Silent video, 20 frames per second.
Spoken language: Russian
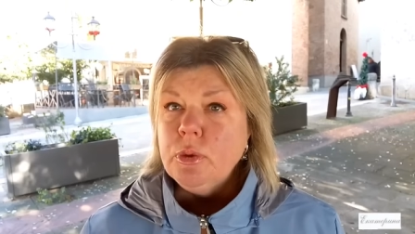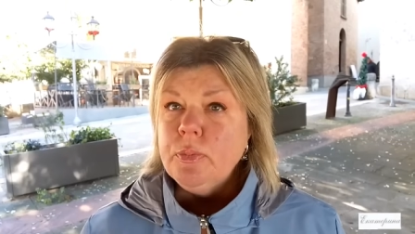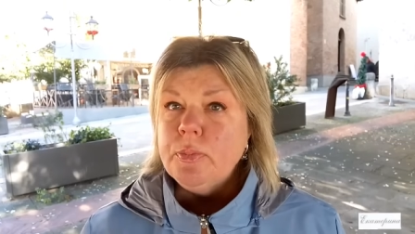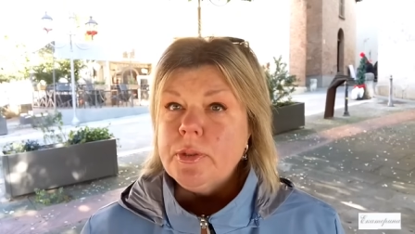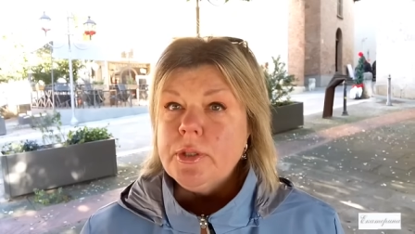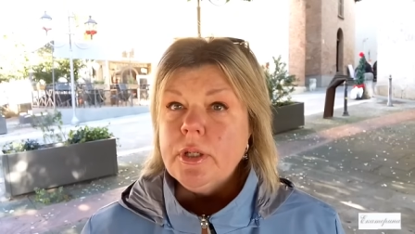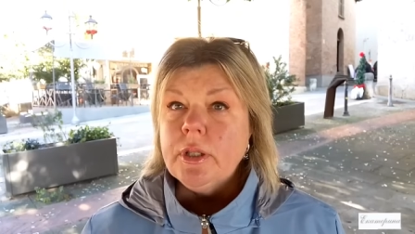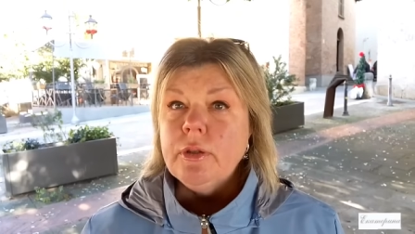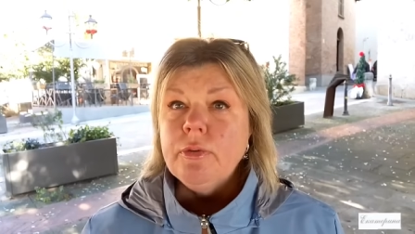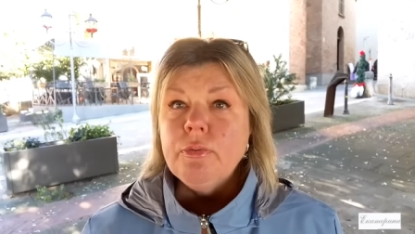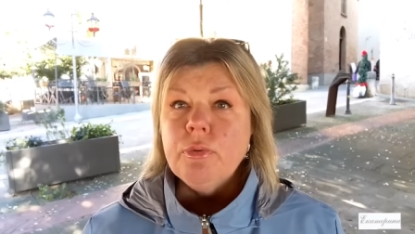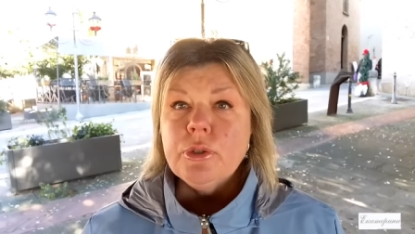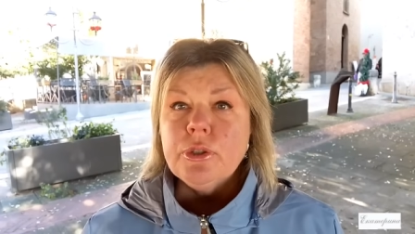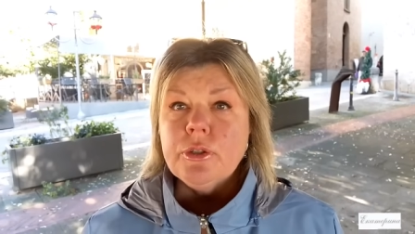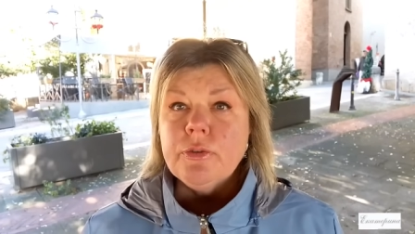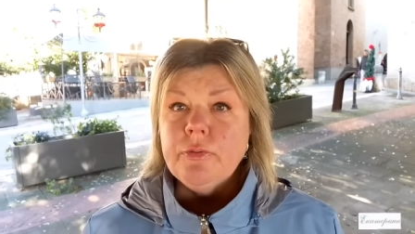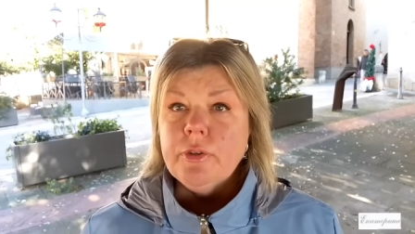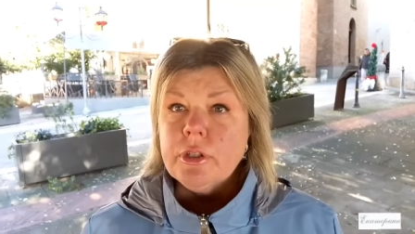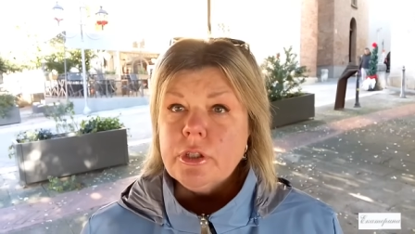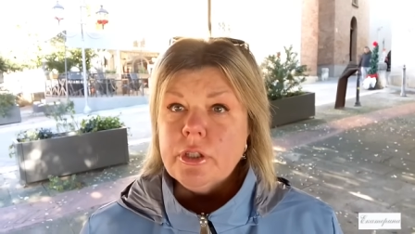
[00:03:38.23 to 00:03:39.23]
Написала в
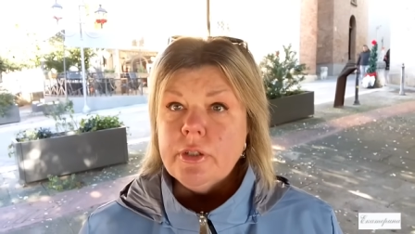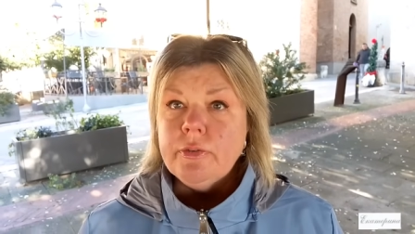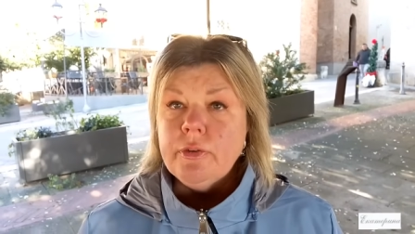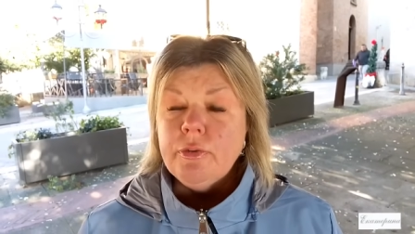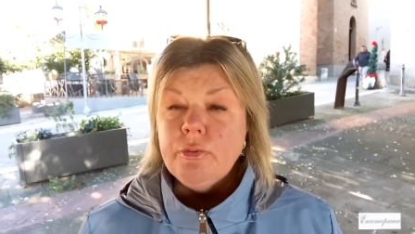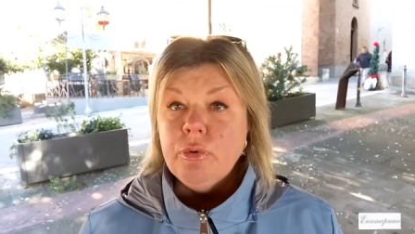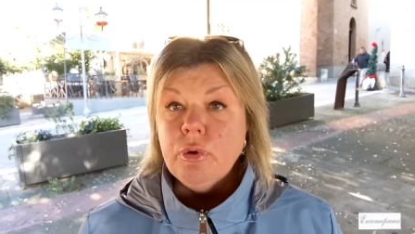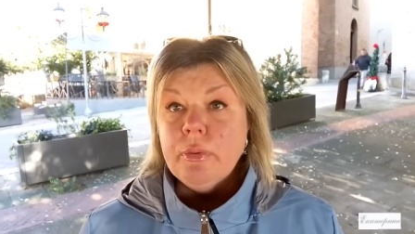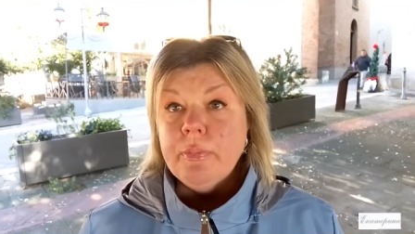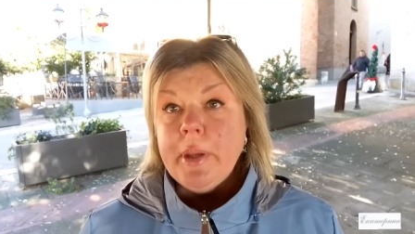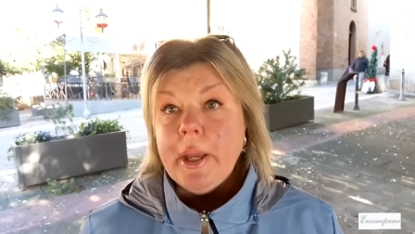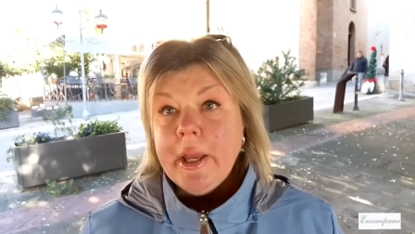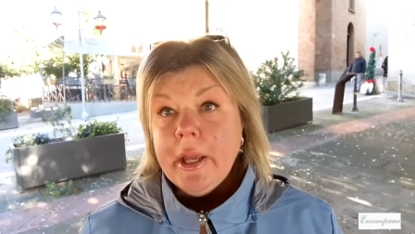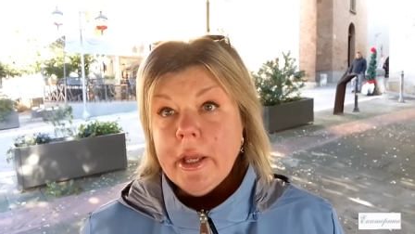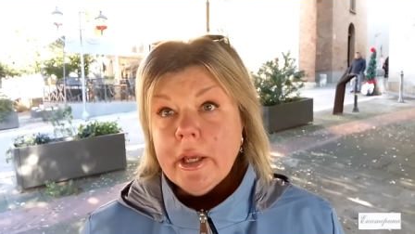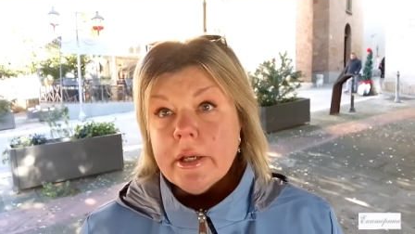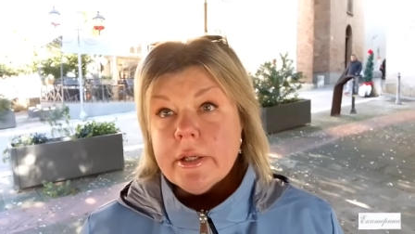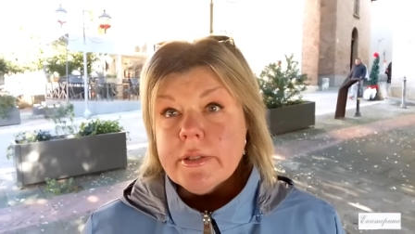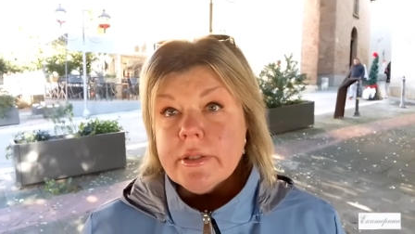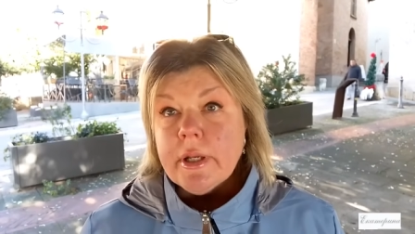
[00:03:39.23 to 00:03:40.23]
очень вежливой форме,
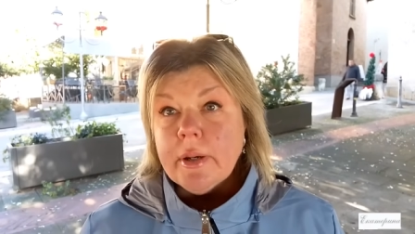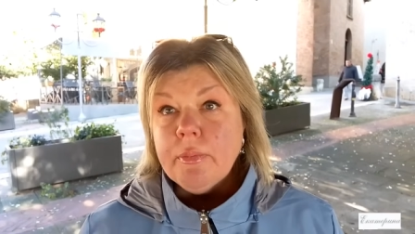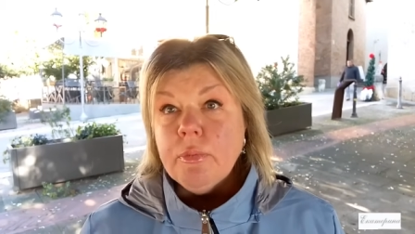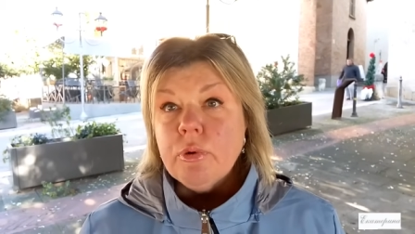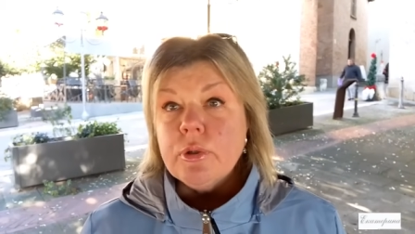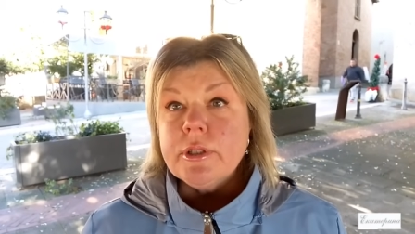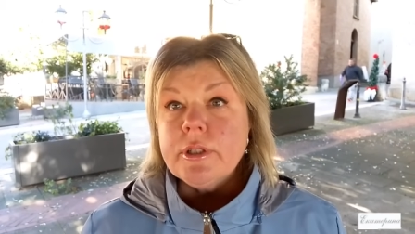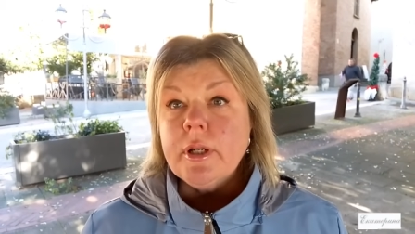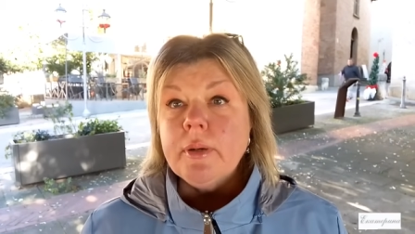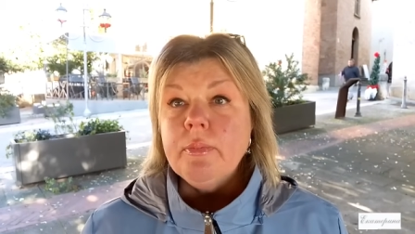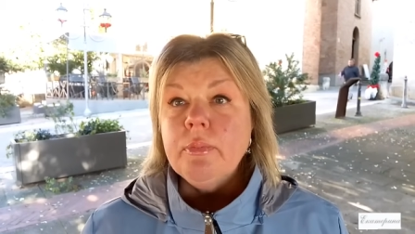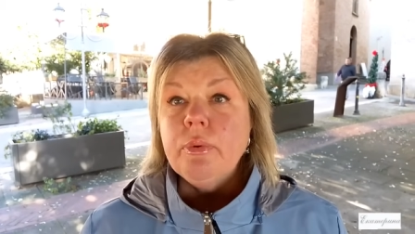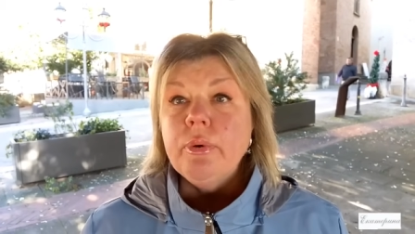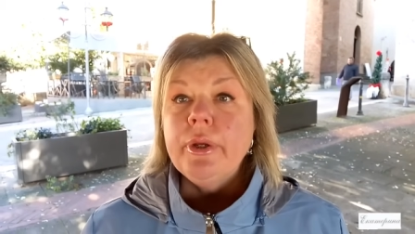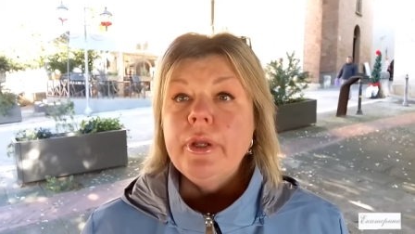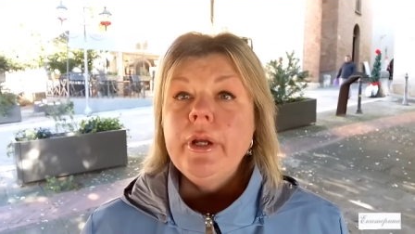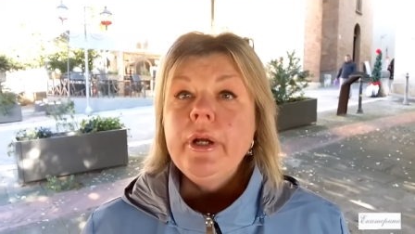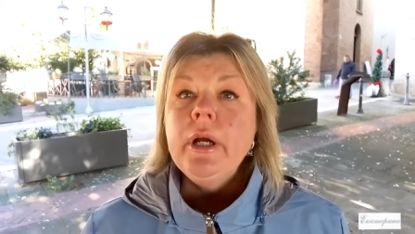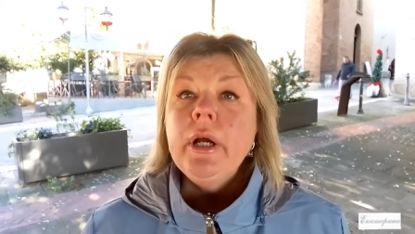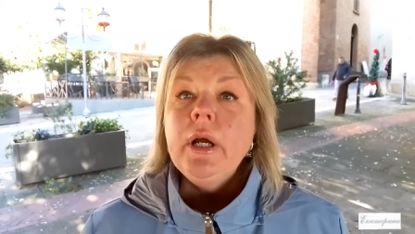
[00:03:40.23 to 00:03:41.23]
само
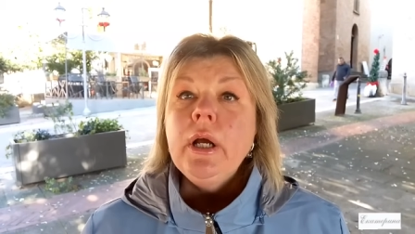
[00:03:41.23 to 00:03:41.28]
собой.